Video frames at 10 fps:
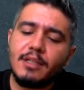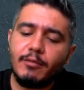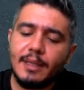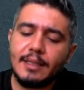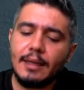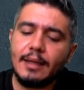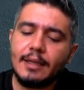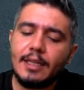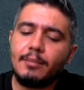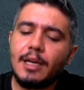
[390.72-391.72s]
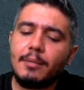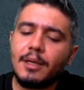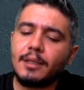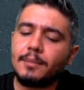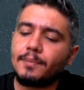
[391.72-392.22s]
Pasif metaller kimler
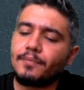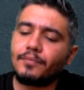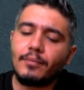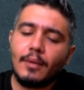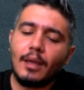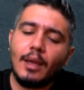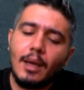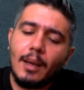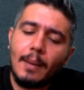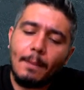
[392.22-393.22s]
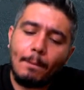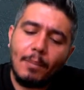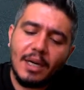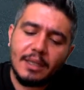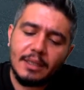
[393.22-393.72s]
bakın?
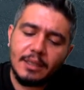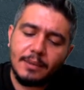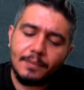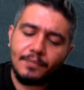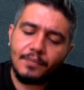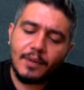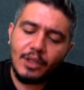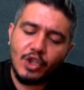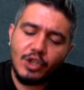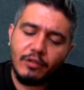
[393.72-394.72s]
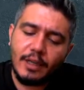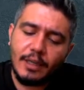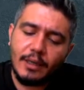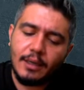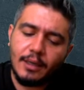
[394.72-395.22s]
Bakır,
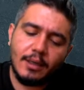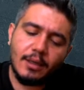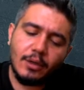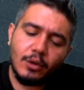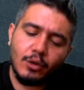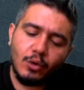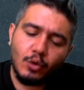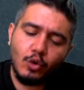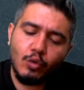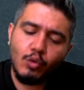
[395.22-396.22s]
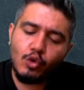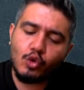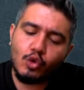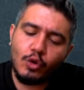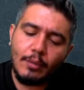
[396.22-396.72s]
civa,
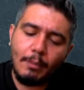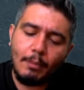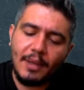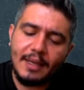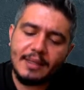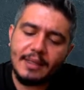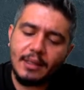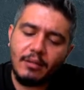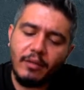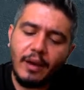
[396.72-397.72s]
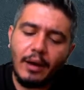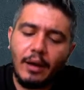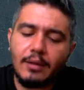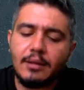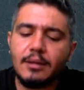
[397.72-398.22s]
gümüş, platin ve
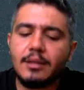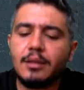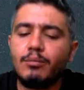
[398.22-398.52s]
altındır.